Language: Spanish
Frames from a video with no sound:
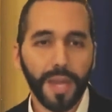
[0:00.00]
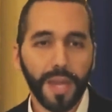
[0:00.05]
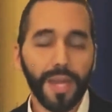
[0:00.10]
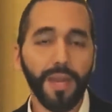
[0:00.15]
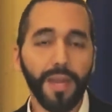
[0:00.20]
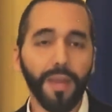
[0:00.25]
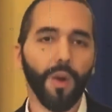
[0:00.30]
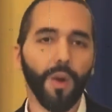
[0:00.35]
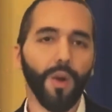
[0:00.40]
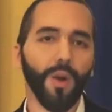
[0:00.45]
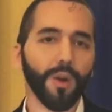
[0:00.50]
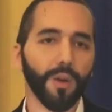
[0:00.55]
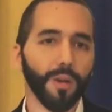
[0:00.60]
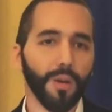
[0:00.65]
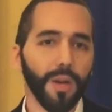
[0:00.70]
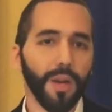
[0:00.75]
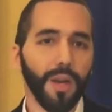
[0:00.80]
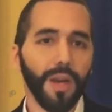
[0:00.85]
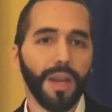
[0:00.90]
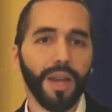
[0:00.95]
Y,
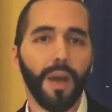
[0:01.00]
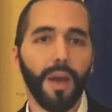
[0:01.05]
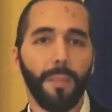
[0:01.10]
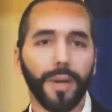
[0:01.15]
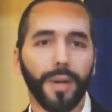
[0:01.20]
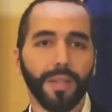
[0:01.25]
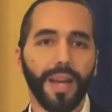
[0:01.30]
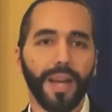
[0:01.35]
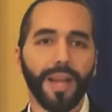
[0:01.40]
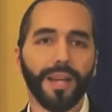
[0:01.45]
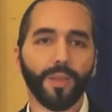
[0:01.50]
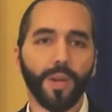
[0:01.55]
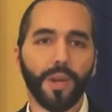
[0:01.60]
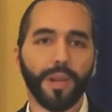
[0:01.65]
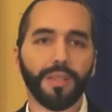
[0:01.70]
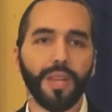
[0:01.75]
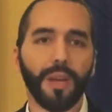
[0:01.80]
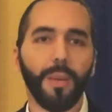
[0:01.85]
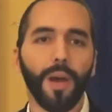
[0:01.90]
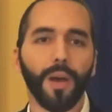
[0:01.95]
ojo, la partida de gastos
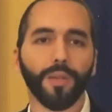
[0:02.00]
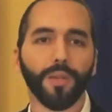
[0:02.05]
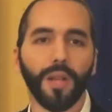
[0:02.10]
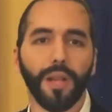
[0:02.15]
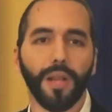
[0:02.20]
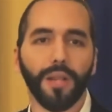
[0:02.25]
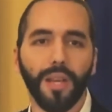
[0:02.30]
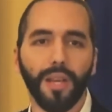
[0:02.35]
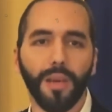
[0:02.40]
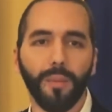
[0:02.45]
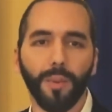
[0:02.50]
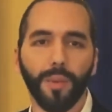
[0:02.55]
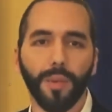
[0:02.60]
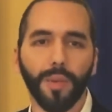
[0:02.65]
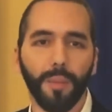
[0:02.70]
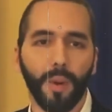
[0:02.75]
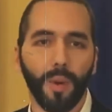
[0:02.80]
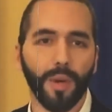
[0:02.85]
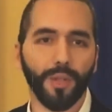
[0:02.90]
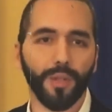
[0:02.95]
reservados en el tiempo
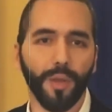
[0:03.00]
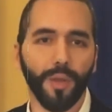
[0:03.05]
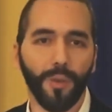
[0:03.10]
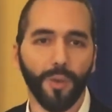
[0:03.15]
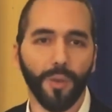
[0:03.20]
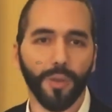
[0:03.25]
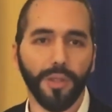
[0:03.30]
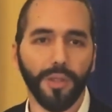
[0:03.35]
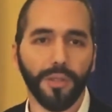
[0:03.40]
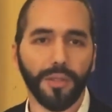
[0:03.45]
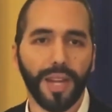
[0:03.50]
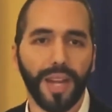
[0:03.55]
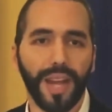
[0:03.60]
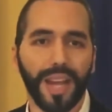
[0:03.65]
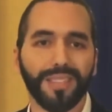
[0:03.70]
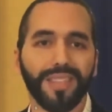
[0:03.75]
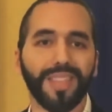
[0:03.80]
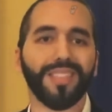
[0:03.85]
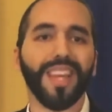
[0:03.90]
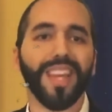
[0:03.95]
de Mauricio Funes era
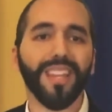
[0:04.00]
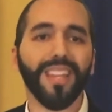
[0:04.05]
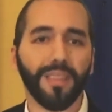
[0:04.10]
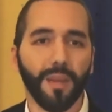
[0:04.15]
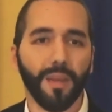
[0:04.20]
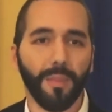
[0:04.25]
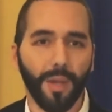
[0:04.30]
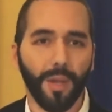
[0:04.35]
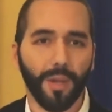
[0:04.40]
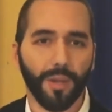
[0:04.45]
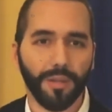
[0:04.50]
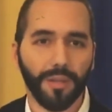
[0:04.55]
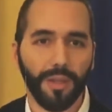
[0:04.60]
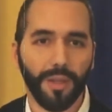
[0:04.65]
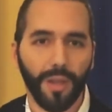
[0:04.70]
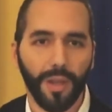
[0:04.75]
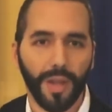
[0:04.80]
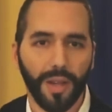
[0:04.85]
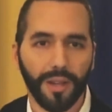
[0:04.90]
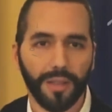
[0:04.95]
de 70 millones de
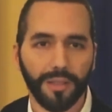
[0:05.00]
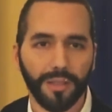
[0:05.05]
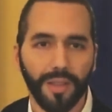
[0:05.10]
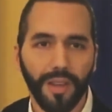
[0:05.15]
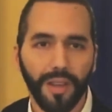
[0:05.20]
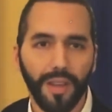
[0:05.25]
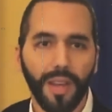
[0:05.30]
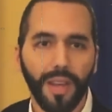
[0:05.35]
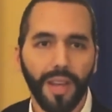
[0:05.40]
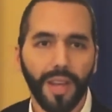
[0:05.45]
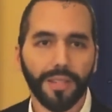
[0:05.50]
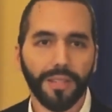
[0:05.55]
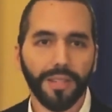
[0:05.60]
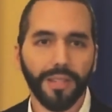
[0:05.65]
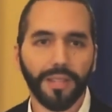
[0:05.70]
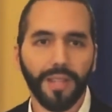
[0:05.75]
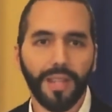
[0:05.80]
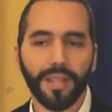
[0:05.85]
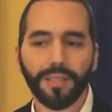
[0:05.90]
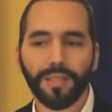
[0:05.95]
dólares. Es
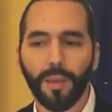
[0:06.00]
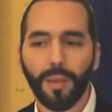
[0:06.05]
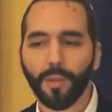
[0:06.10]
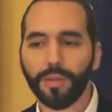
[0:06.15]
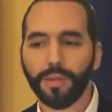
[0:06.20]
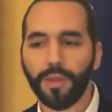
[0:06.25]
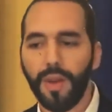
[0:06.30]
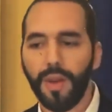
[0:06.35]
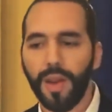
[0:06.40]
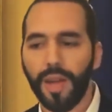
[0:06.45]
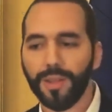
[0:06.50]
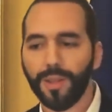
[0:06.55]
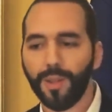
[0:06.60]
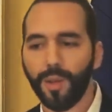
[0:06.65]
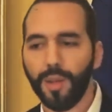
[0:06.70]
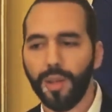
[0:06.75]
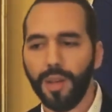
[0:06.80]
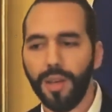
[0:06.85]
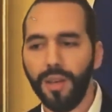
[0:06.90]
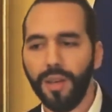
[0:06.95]
decir, estamos
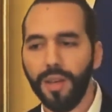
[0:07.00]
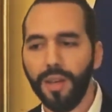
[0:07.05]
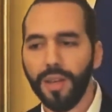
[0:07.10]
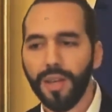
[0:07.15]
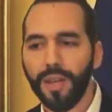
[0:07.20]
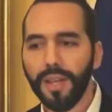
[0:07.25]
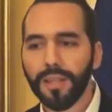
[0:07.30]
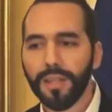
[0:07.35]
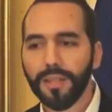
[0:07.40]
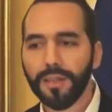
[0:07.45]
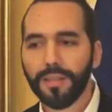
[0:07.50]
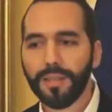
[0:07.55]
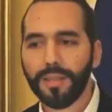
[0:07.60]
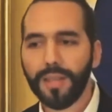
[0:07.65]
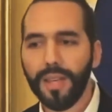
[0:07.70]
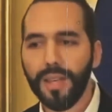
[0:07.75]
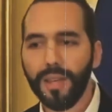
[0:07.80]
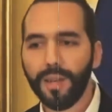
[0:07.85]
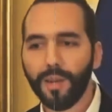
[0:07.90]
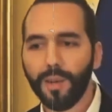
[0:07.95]
hablando de
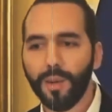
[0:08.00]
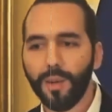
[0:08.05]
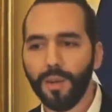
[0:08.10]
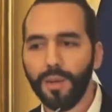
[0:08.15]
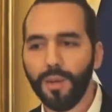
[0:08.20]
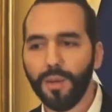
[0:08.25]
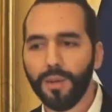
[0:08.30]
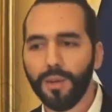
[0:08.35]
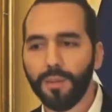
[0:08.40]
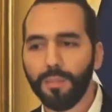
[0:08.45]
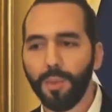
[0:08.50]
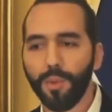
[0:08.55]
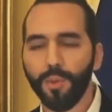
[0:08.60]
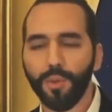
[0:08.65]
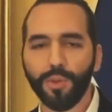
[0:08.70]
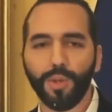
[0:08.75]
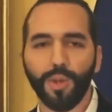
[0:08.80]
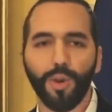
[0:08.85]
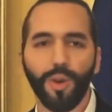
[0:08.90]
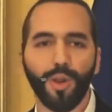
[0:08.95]

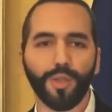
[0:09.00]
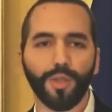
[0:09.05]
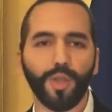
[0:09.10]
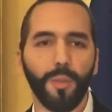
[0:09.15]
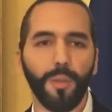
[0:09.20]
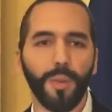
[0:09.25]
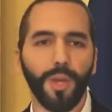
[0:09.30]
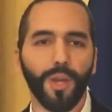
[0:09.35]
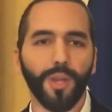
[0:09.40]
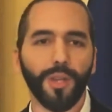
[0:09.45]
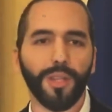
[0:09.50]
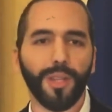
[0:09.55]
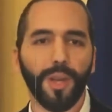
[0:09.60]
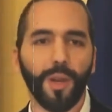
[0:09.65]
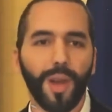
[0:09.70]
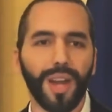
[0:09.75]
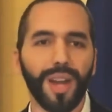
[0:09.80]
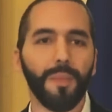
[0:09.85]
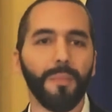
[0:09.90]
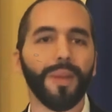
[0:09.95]
5.8 millones de
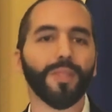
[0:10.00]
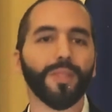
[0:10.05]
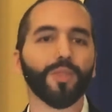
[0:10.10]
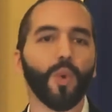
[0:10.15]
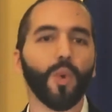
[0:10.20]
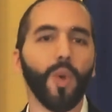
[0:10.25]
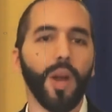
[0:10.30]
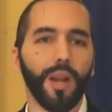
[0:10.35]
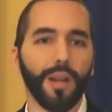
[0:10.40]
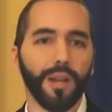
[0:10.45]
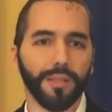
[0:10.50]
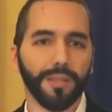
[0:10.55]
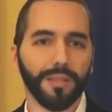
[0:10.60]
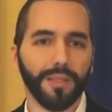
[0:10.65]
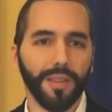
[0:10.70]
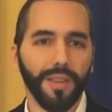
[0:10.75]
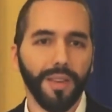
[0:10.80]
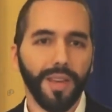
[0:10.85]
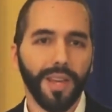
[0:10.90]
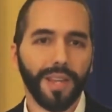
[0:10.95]
dólares
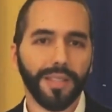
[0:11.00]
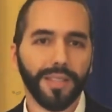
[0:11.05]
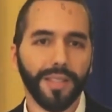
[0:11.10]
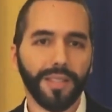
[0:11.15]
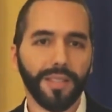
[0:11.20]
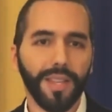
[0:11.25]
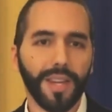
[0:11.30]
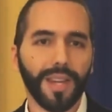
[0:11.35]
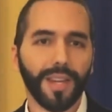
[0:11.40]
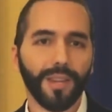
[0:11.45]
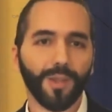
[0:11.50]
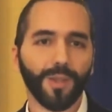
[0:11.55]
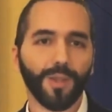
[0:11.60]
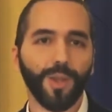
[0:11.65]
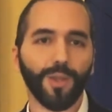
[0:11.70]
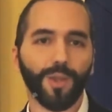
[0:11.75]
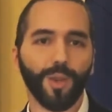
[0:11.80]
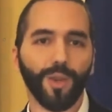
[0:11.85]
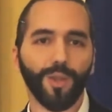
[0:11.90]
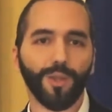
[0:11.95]
mensuales. Es decir, que
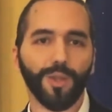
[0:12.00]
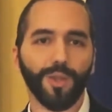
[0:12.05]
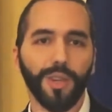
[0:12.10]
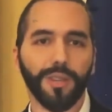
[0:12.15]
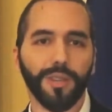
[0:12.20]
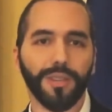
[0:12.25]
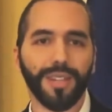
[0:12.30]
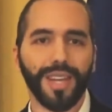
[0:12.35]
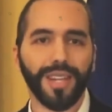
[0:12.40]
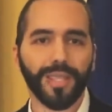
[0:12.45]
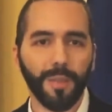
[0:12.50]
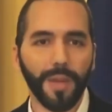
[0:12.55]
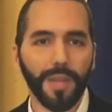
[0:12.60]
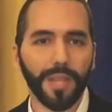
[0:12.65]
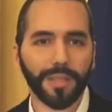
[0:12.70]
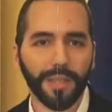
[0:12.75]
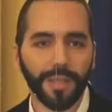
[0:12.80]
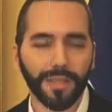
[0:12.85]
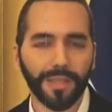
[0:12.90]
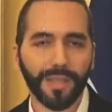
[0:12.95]
nosotros en tres
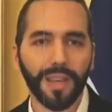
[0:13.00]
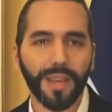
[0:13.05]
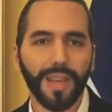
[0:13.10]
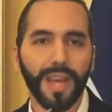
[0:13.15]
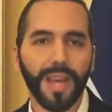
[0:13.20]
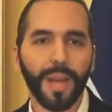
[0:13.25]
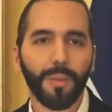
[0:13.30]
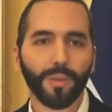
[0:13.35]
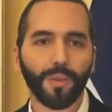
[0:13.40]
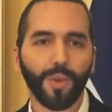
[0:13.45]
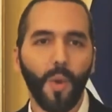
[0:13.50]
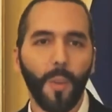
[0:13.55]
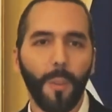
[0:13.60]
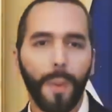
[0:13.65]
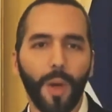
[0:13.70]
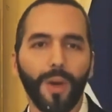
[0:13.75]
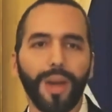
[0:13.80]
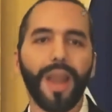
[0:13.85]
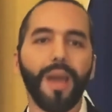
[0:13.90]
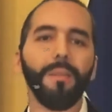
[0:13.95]
meses hemos
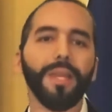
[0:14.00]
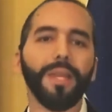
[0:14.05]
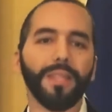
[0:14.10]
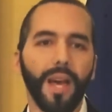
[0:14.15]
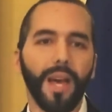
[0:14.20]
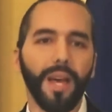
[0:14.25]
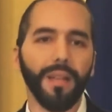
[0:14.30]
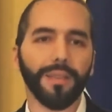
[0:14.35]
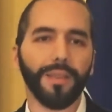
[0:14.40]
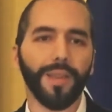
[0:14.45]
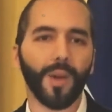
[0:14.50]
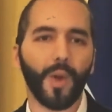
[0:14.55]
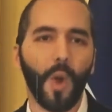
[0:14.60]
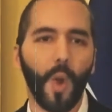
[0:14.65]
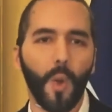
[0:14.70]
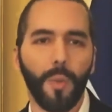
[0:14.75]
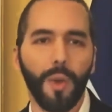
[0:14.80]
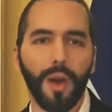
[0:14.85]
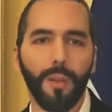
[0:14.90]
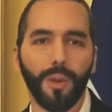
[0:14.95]
ocupado la mitad de lo que
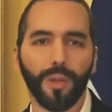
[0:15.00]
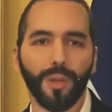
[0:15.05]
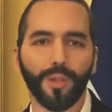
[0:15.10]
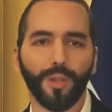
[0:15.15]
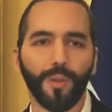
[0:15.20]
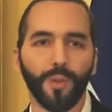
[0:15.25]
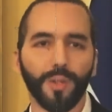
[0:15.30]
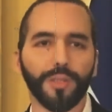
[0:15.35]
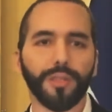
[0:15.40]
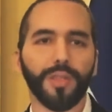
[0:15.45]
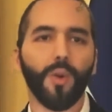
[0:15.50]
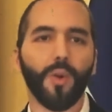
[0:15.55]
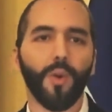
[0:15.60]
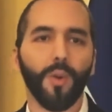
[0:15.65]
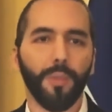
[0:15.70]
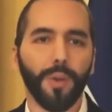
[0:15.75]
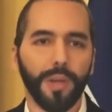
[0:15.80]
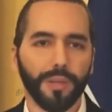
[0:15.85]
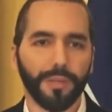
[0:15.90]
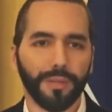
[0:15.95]
ocupaba Mauricio Funes en
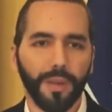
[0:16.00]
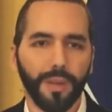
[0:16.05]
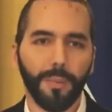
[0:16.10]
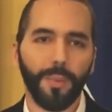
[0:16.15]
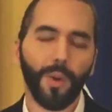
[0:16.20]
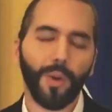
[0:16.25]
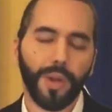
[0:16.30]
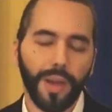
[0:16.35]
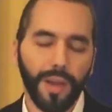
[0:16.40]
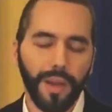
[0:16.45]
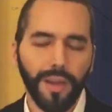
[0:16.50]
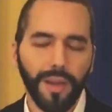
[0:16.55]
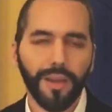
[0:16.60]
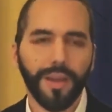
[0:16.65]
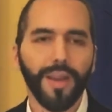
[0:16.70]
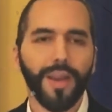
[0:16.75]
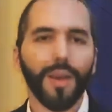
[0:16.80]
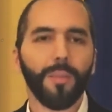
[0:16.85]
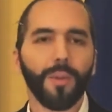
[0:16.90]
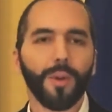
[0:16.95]
un mes. ¿Por qué?
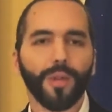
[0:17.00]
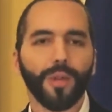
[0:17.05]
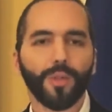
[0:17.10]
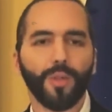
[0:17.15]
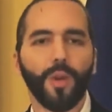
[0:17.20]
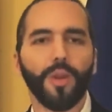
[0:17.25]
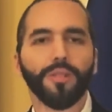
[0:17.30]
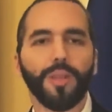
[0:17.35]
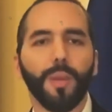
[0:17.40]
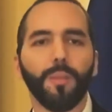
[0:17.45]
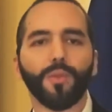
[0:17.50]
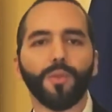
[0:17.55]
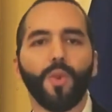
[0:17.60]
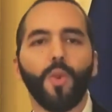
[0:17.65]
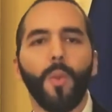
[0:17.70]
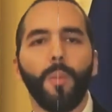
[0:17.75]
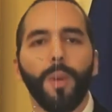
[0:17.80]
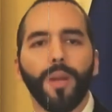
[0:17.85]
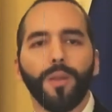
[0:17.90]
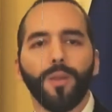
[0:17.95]
Porque solo estamos
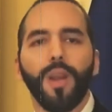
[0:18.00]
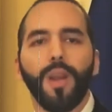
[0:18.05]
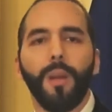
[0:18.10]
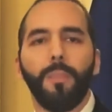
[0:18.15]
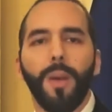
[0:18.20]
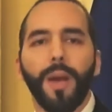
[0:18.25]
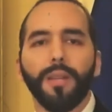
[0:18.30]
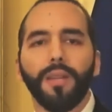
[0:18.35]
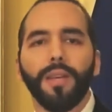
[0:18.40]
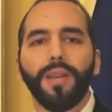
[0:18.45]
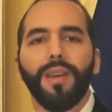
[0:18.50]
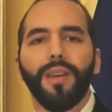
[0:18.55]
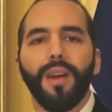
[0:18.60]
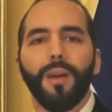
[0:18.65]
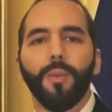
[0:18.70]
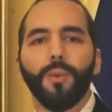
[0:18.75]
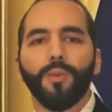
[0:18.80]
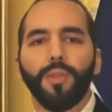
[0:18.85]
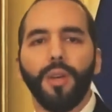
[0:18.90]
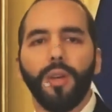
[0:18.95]
ocupando la parte que
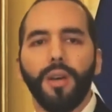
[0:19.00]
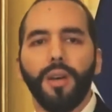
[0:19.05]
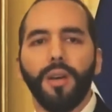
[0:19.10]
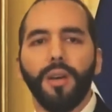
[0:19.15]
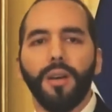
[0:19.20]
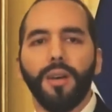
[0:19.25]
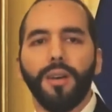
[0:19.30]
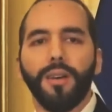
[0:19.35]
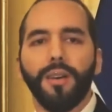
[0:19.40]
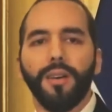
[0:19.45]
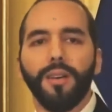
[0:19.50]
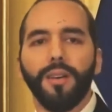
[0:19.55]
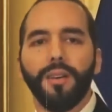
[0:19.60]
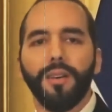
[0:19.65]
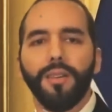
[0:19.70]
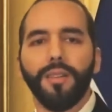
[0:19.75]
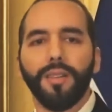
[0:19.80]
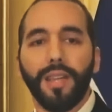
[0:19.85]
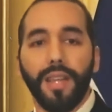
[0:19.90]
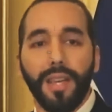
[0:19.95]
vamos,
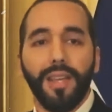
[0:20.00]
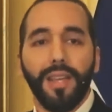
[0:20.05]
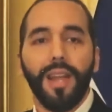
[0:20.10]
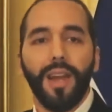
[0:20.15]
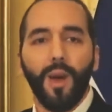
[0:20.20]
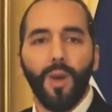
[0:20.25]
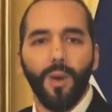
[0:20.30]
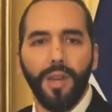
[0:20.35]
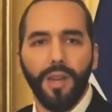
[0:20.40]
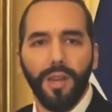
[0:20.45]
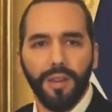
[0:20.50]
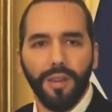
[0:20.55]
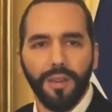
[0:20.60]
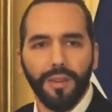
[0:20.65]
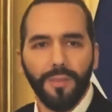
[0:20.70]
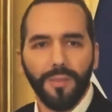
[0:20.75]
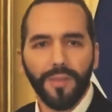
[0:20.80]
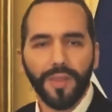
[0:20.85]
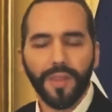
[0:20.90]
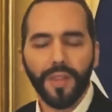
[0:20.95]
que de la OIE,